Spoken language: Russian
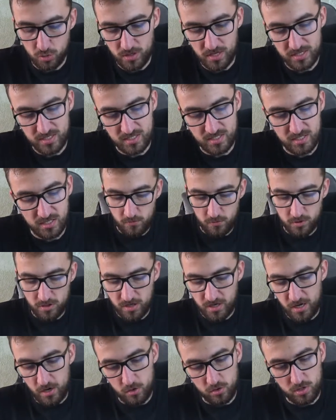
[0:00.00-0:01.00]
нас вот
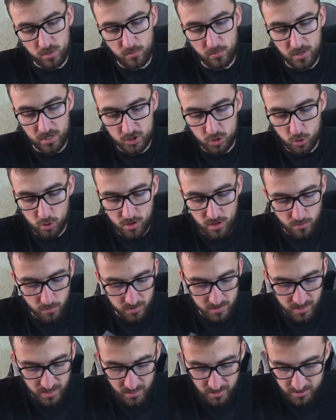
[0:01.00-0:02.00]
такая вот амбрашюрка,
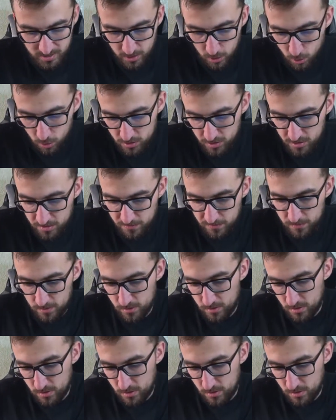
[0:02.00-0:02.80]
подарок за отзыв.